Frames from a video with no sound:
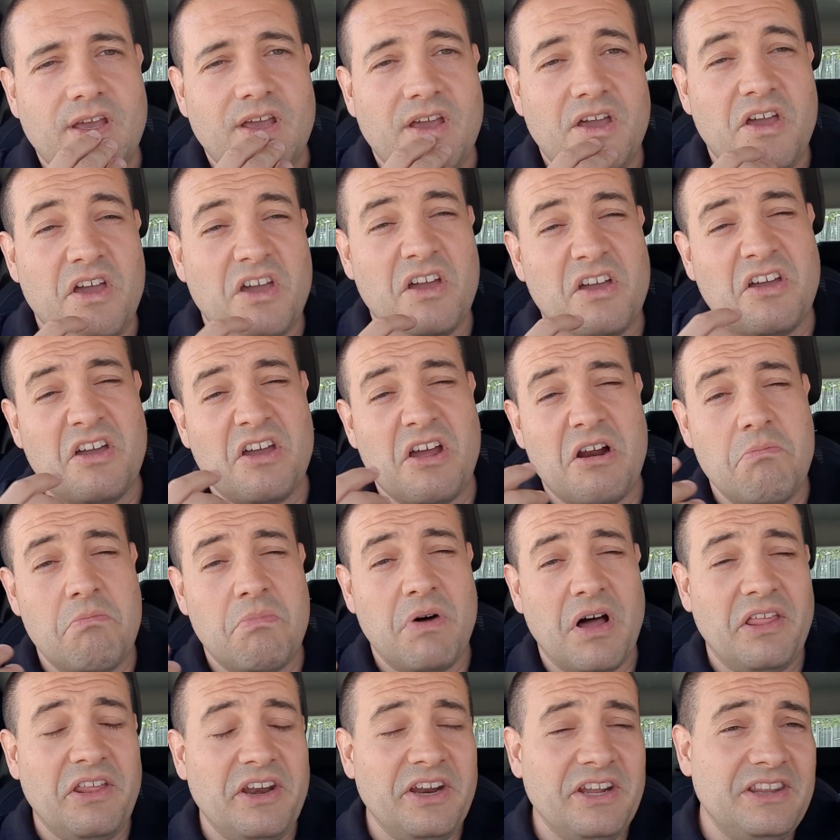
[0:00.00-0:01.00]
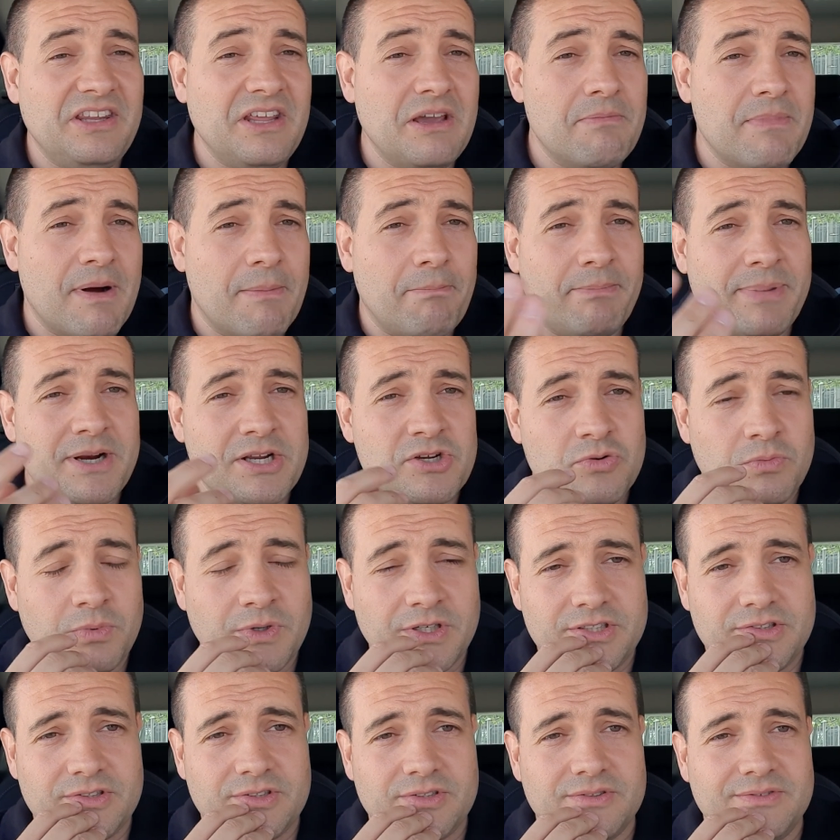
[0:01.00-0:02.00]
Es que el Madrid tiene más
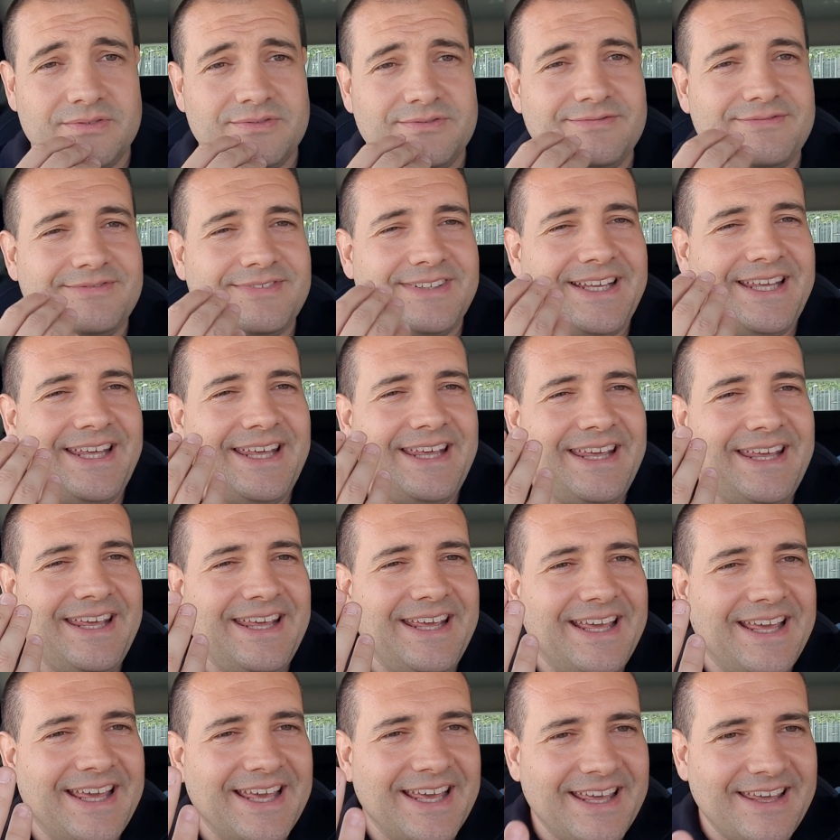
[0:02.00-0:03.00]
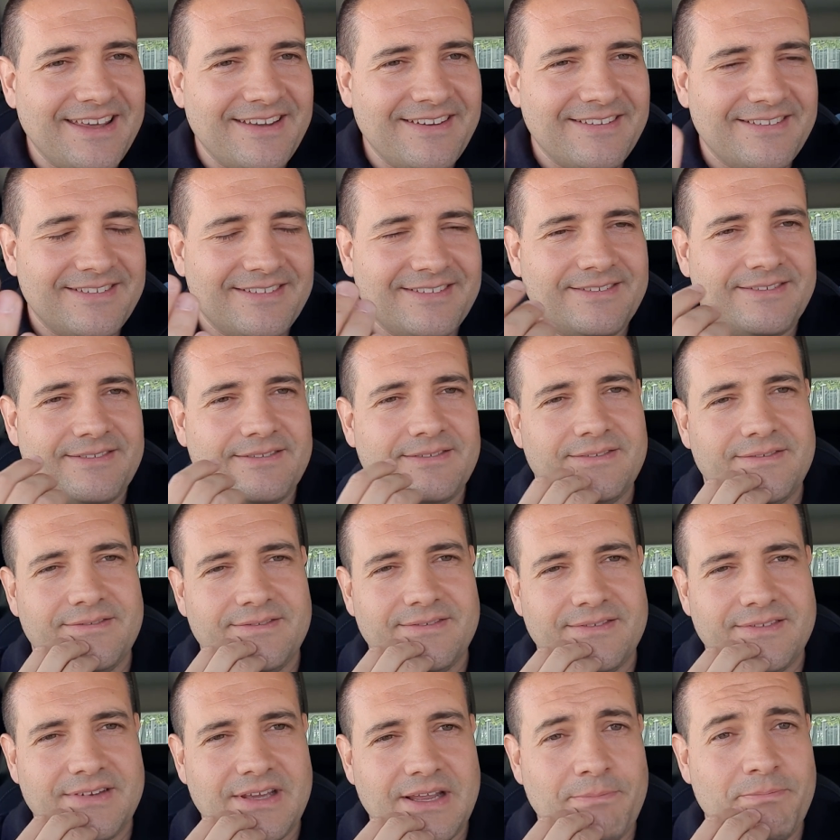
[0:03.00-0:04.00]
presupuesto y que
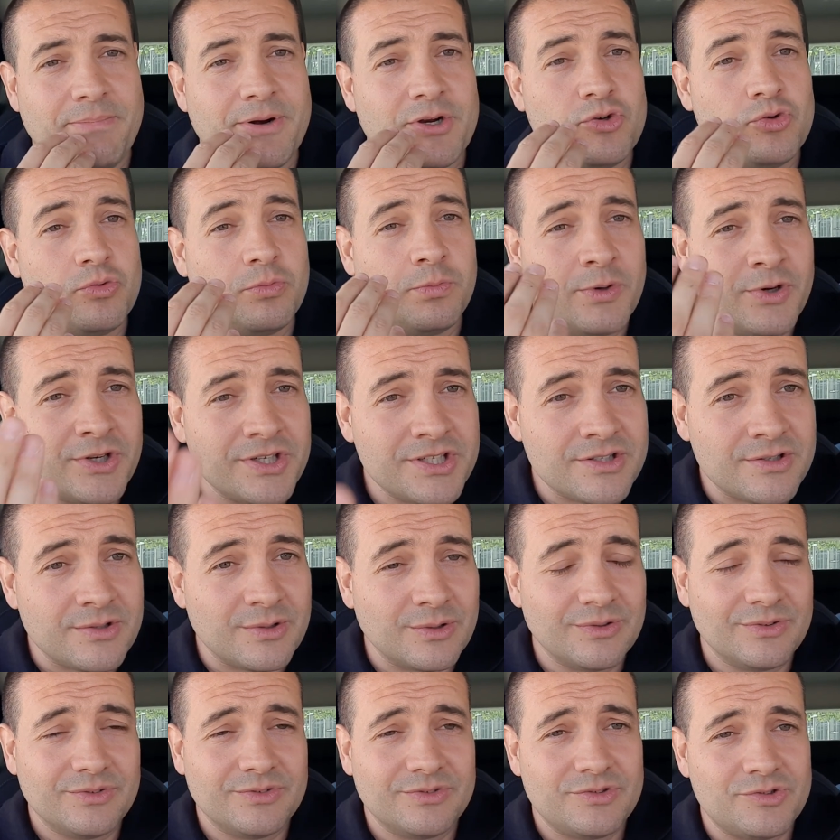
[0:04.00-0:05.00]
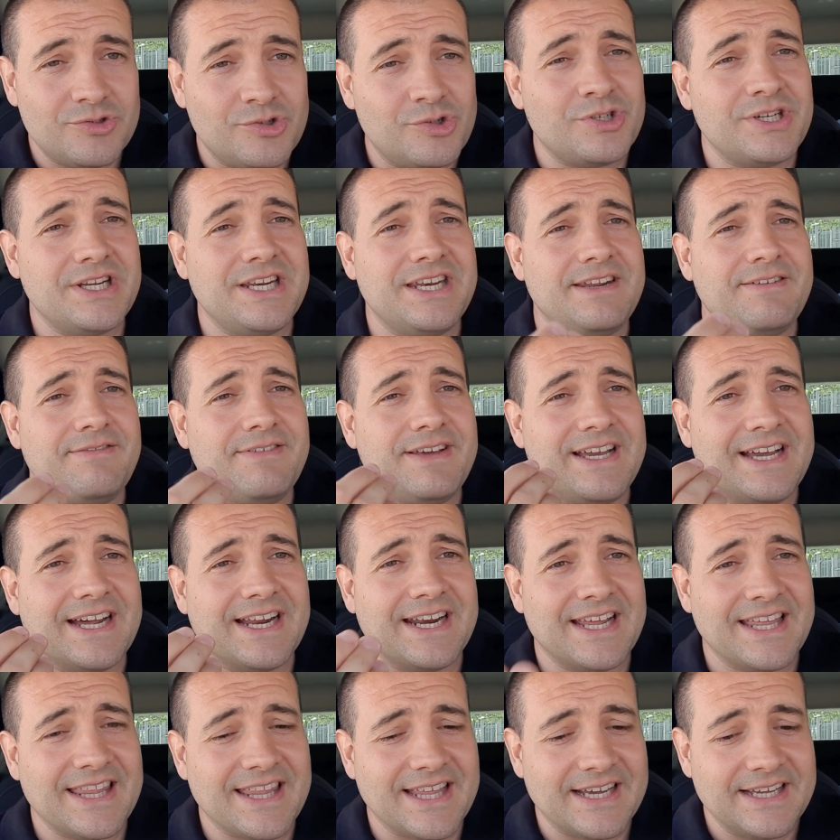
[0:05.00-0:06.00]
el presupuesto no significa
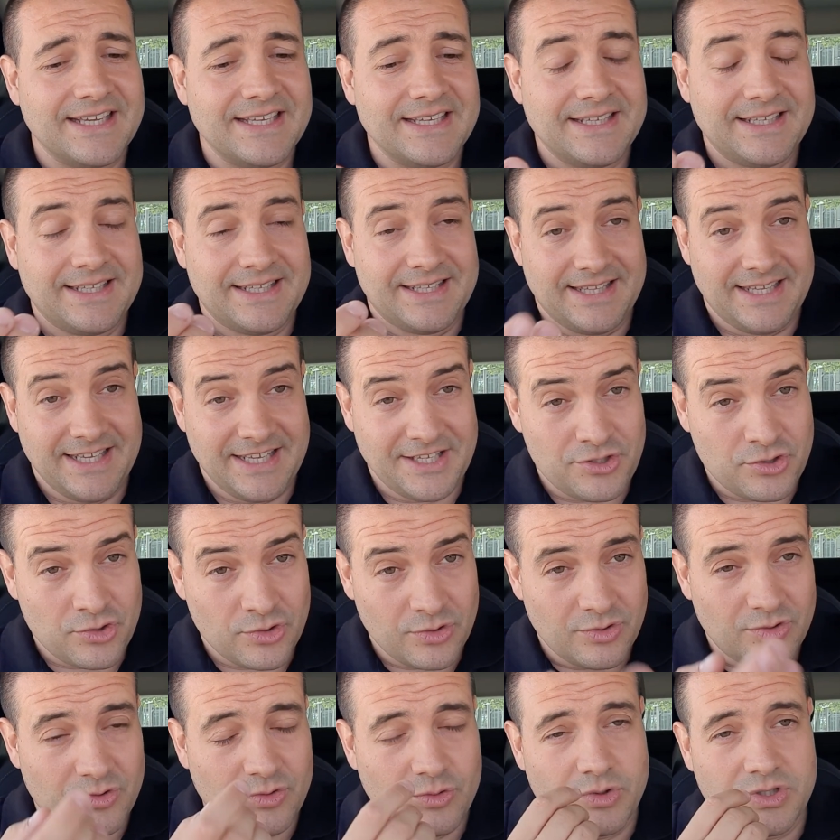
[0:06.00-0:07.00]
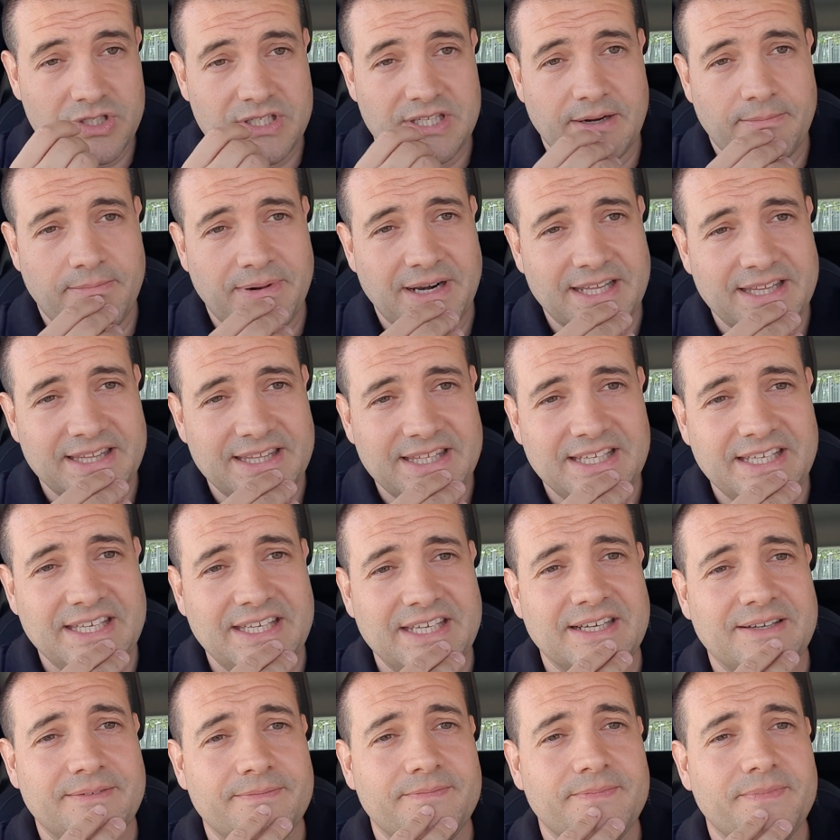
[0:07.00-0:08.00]
nada. De hecho, nuestra
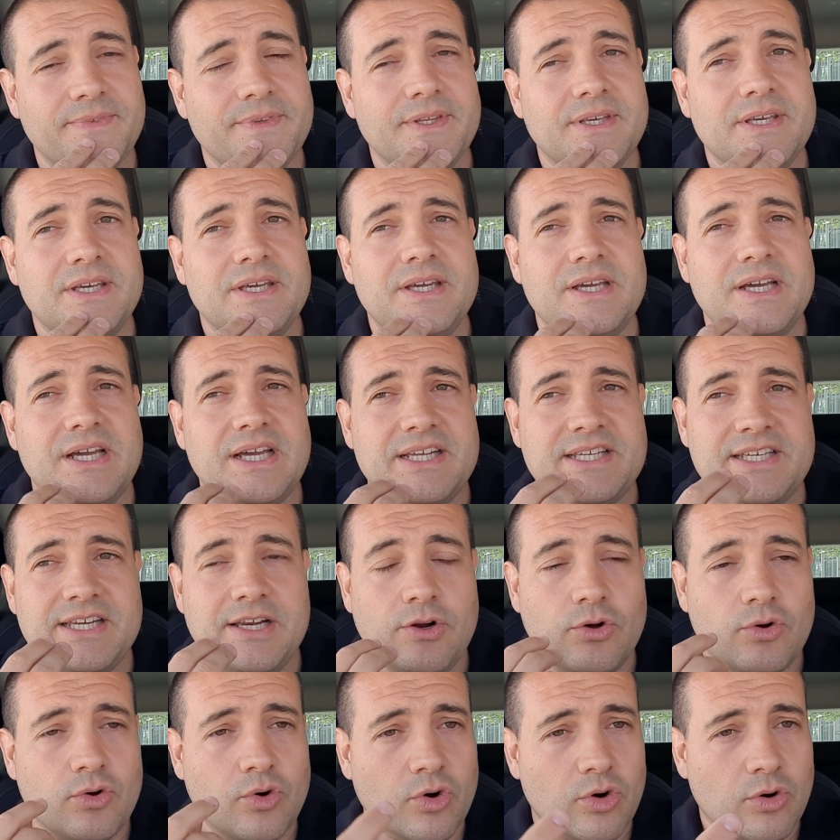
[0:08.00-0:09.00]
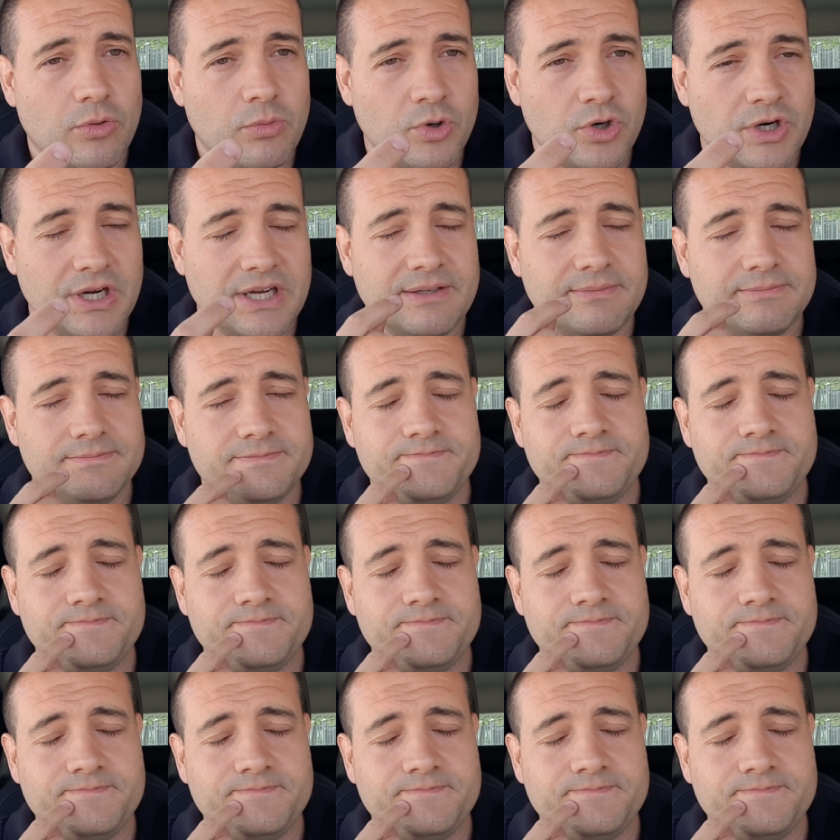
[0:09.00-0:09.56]
plantilla así lo corrobora.